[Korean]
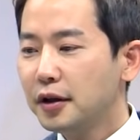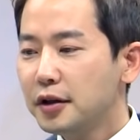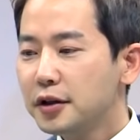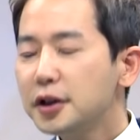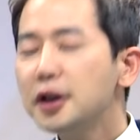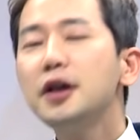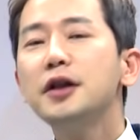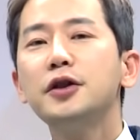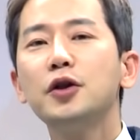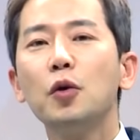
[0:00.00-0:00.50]

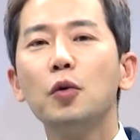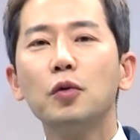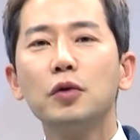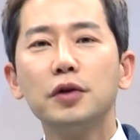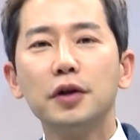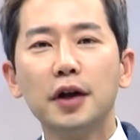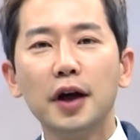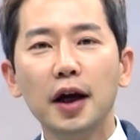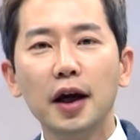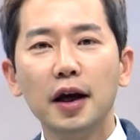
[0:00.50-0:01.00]
실제로
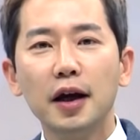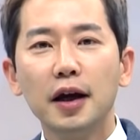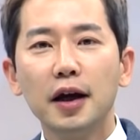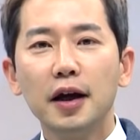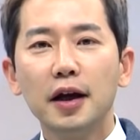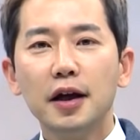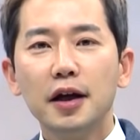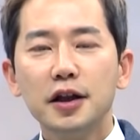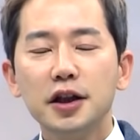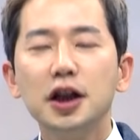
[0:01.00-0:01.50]
그게
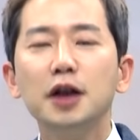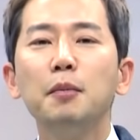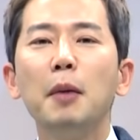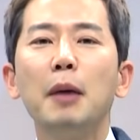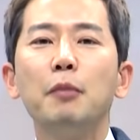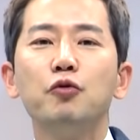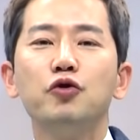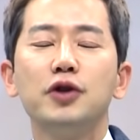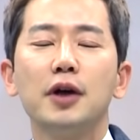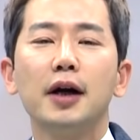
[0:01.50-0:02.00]

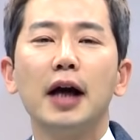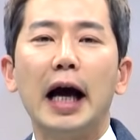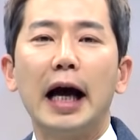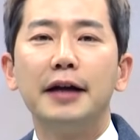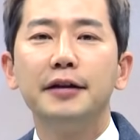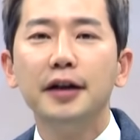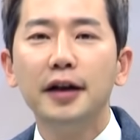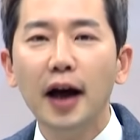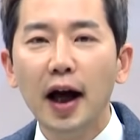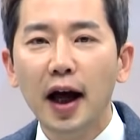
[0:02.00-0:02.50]
심화 문제가
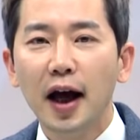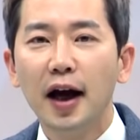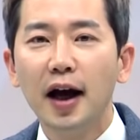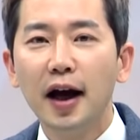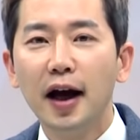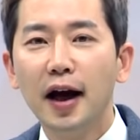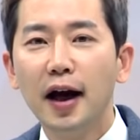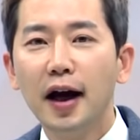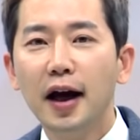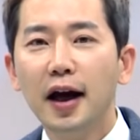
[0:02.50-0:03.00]
아니라
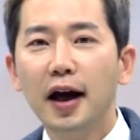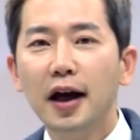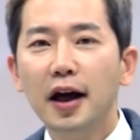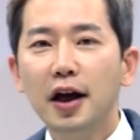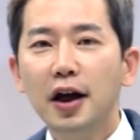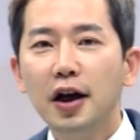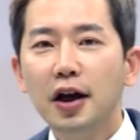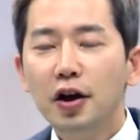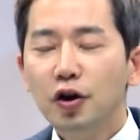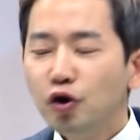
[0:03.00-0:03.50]

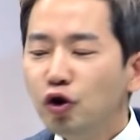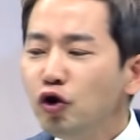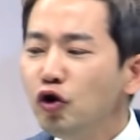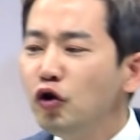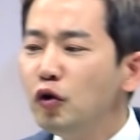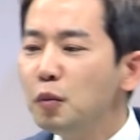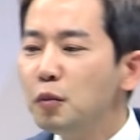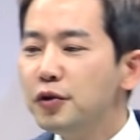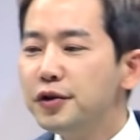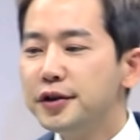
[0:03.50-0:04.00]

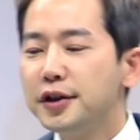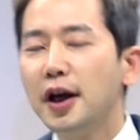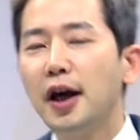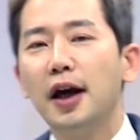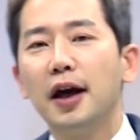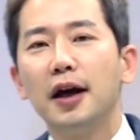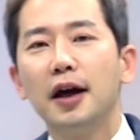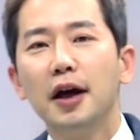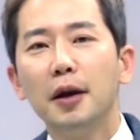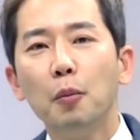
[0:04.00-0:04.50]
수능
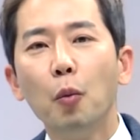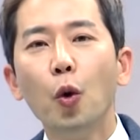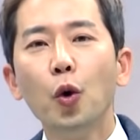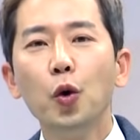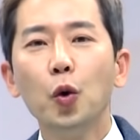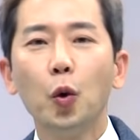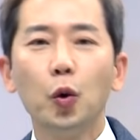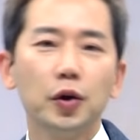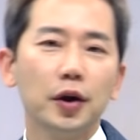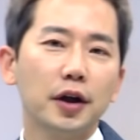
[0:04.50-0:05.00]
문제
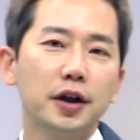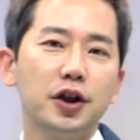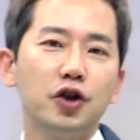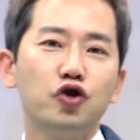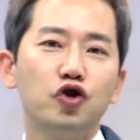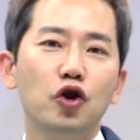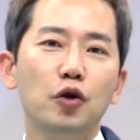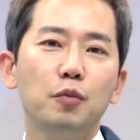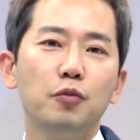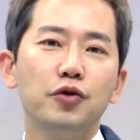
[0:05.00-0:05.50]
모의고사
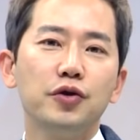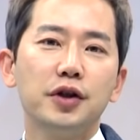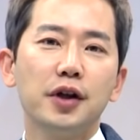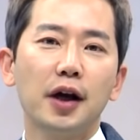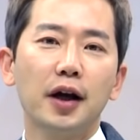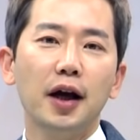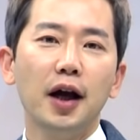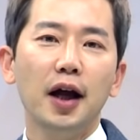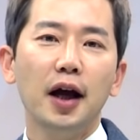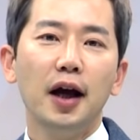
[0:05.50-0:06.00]
기출
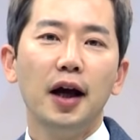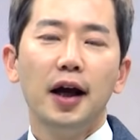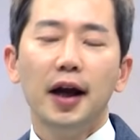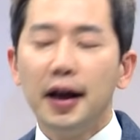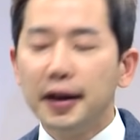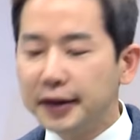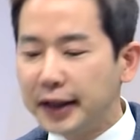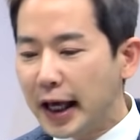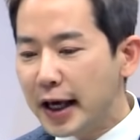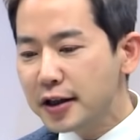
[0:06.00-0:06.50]
문제가
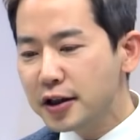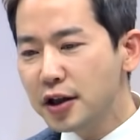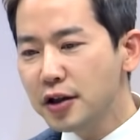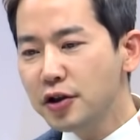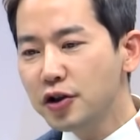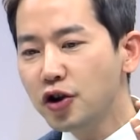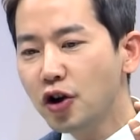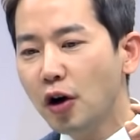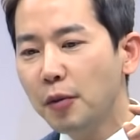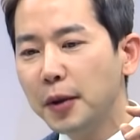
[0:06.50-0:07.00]

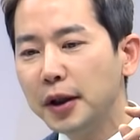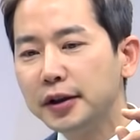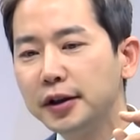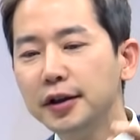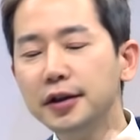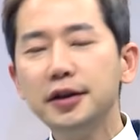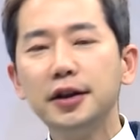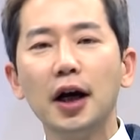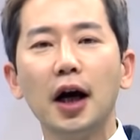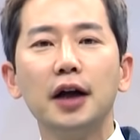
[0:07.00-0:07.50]
내신 시험에
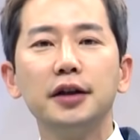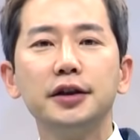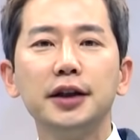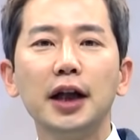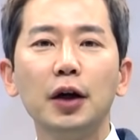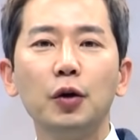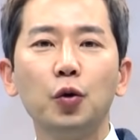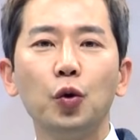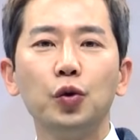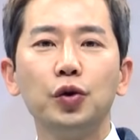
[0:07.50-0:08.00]
등장하는
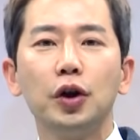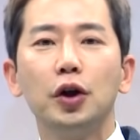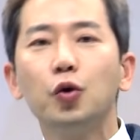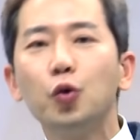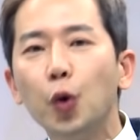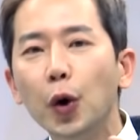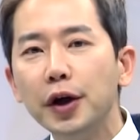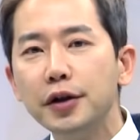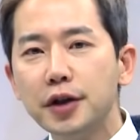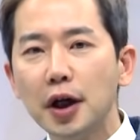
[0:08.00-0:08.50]
학교들이
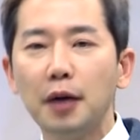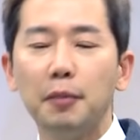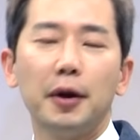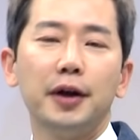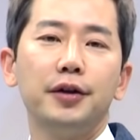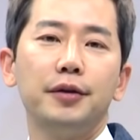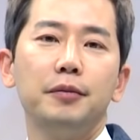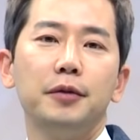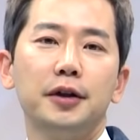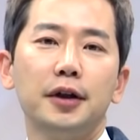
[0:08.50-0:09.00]
굉장히
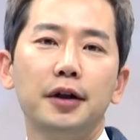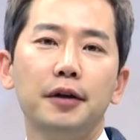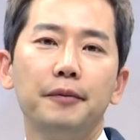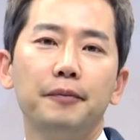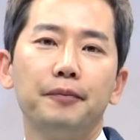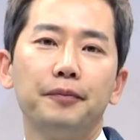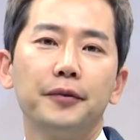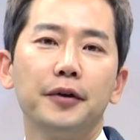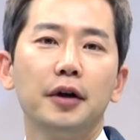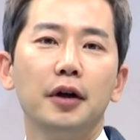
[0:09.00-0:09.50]
많습니다.
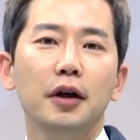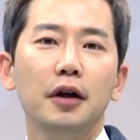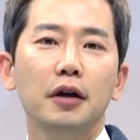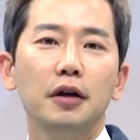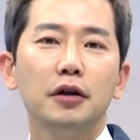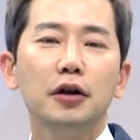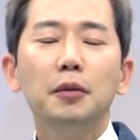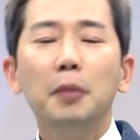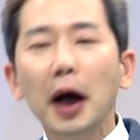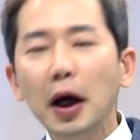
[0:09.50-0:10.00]

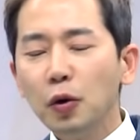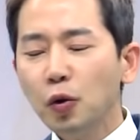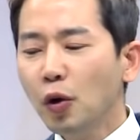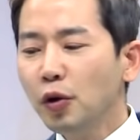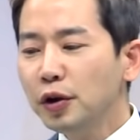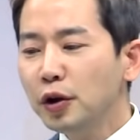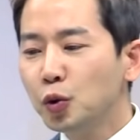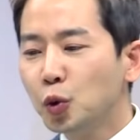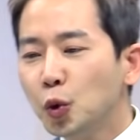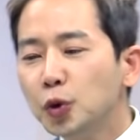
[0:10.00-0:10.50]
그럼
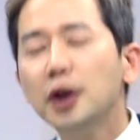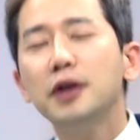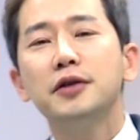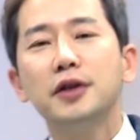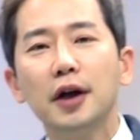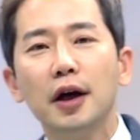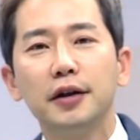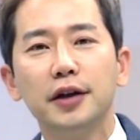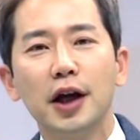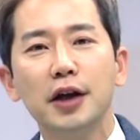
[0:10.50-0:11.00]
학교는
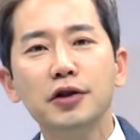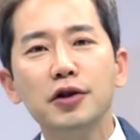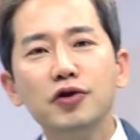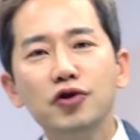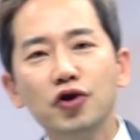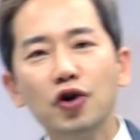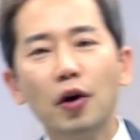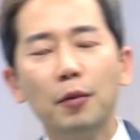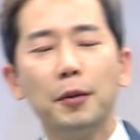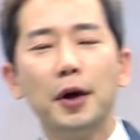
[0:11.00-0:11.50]
도대체 내신
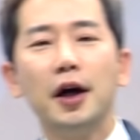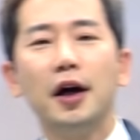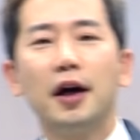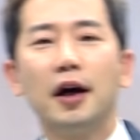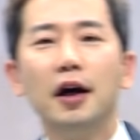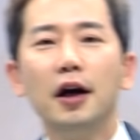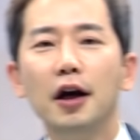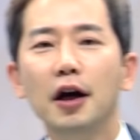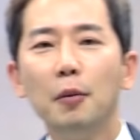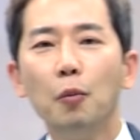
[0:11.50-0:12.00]

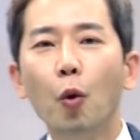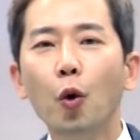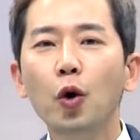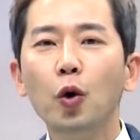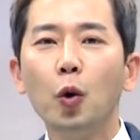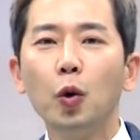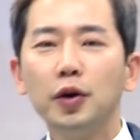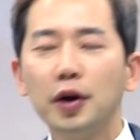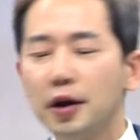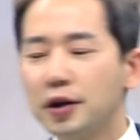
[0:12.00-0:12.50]
시험에
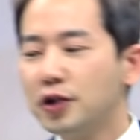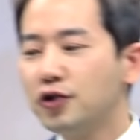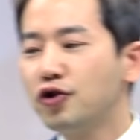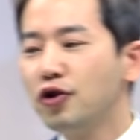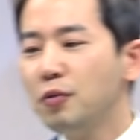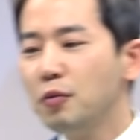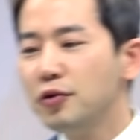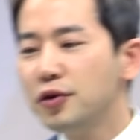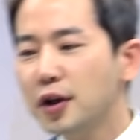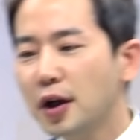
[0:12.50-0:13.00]
모의고사
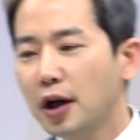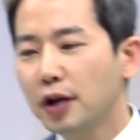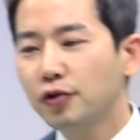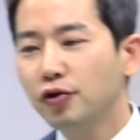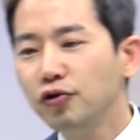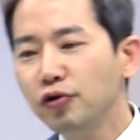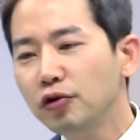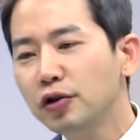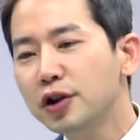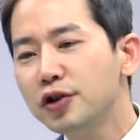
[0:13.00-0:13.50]
기출문제랑
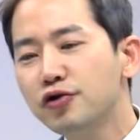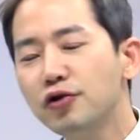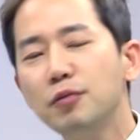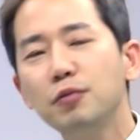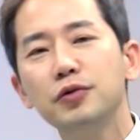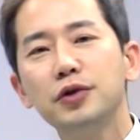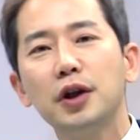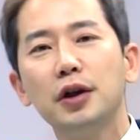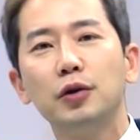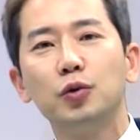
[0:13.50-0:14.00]
수능
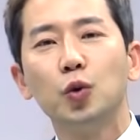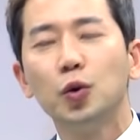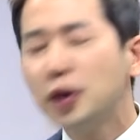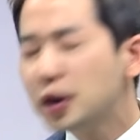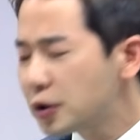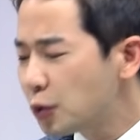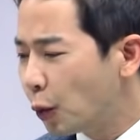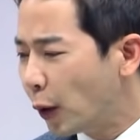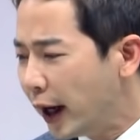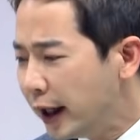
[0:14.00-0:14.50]
기출문제는
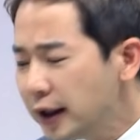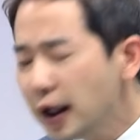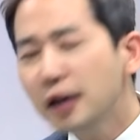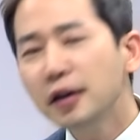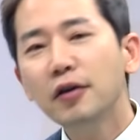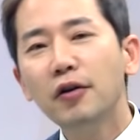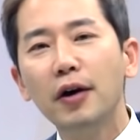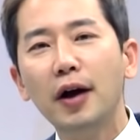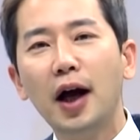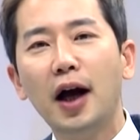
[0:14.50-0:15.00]
도대체 왜
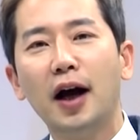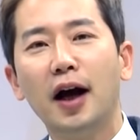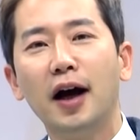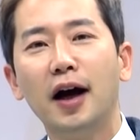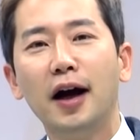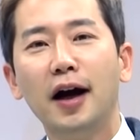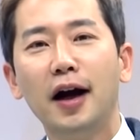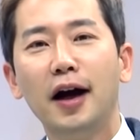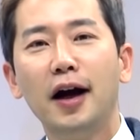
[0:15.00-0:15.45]
내는 거야?